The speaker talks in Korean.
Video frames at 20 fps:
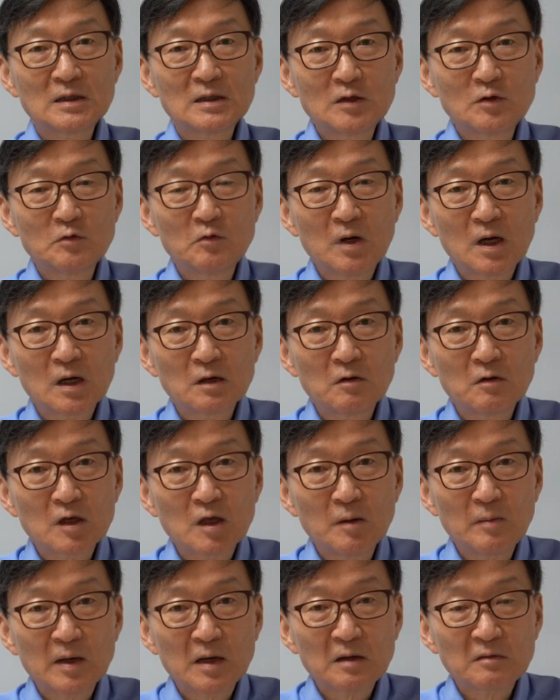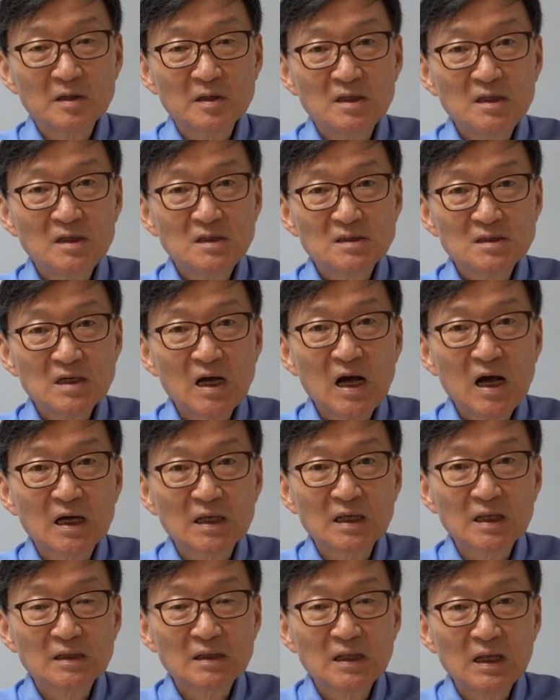인도 항로 개발하고 2차
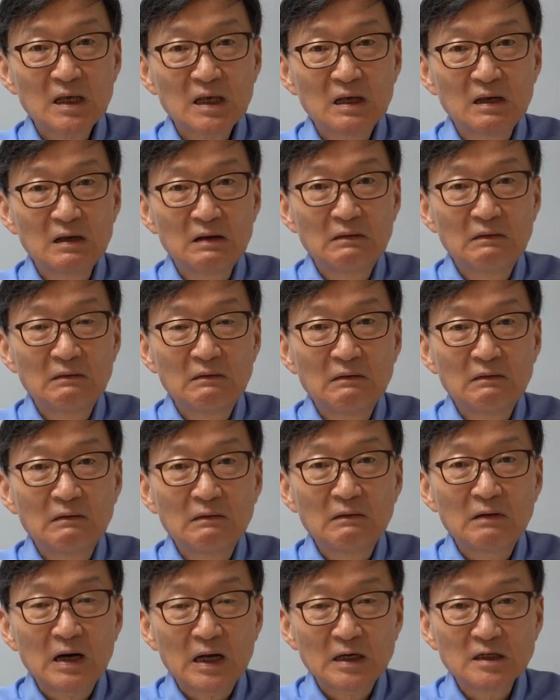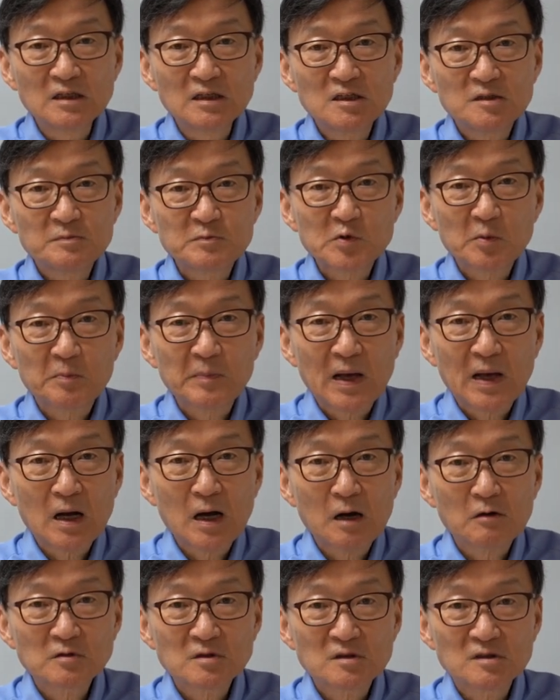항해 때 한 20조
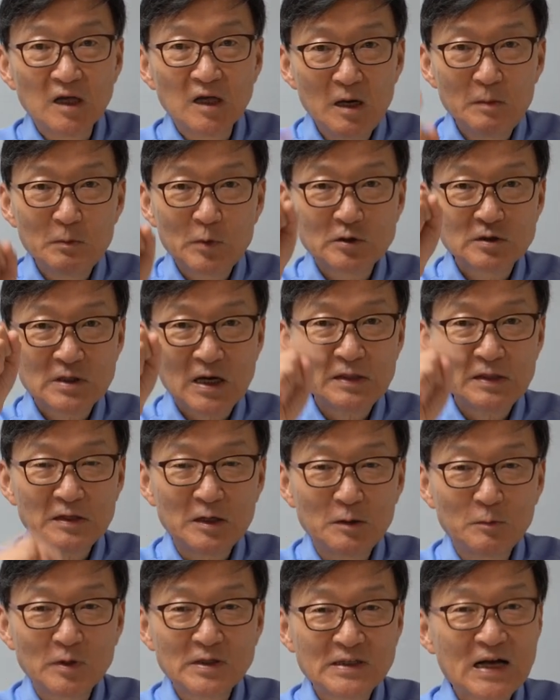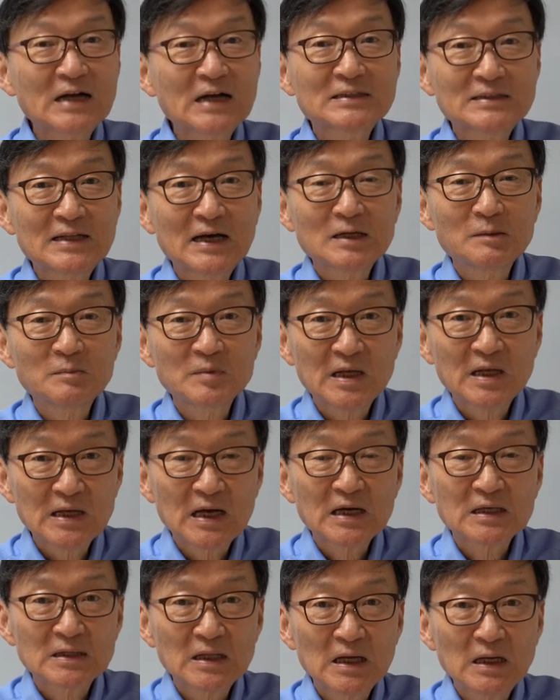배가 고서 제일 먼저 한 일이 뭐 약탈입니다.
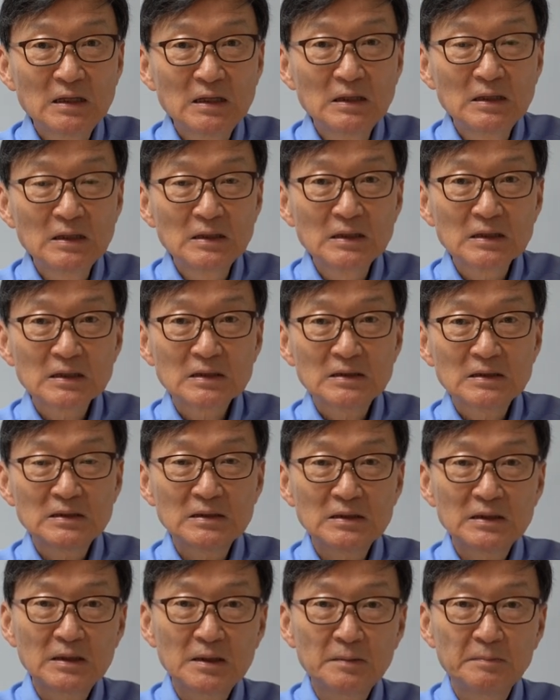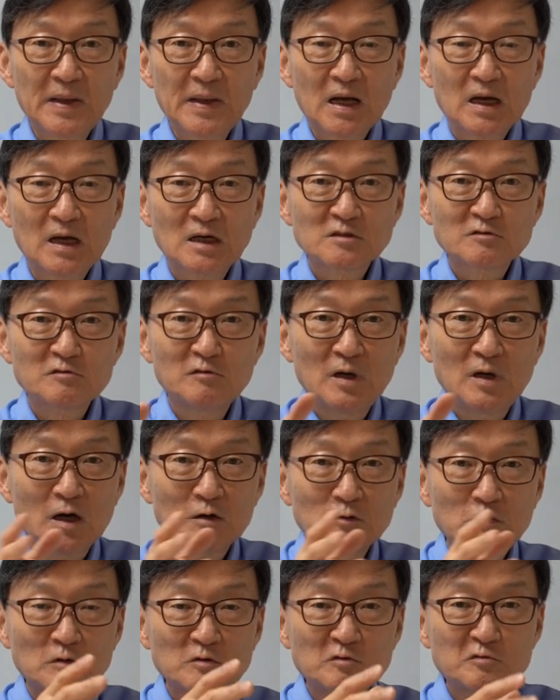약탈. 그 이 메카
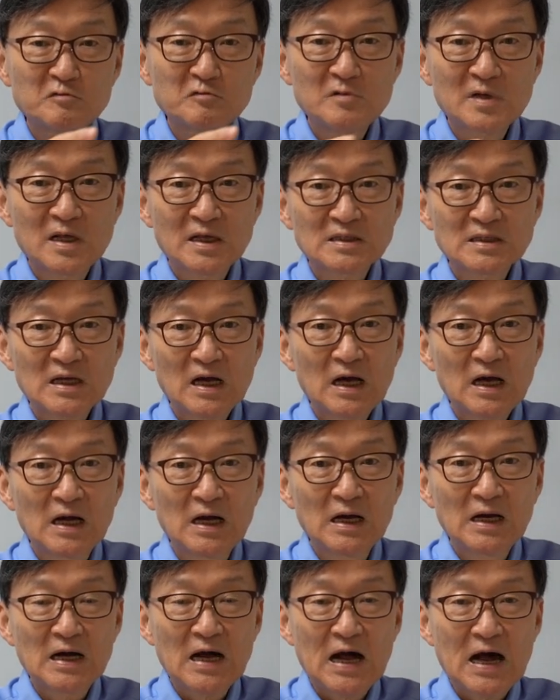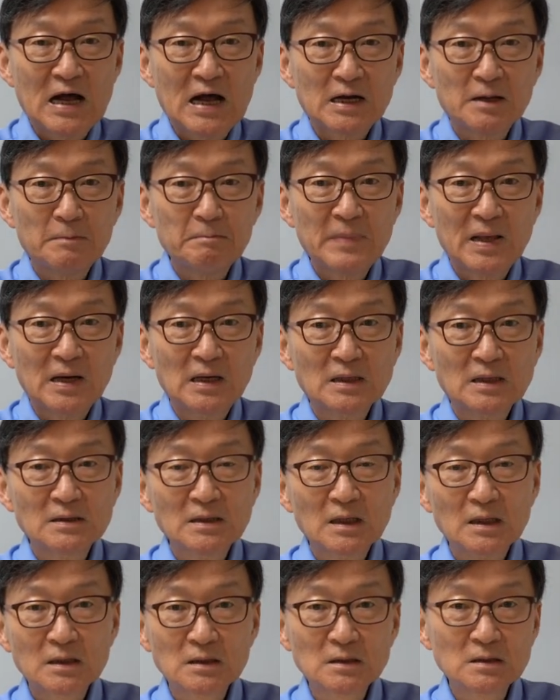순례하고들 순례자 아랍 배를
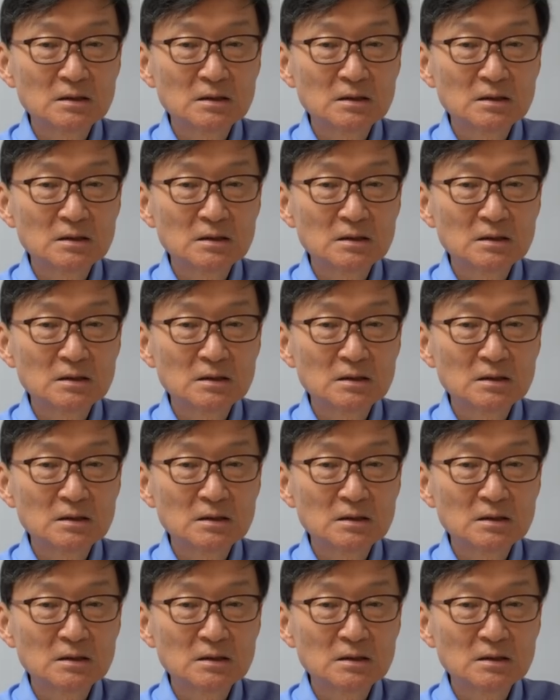그냥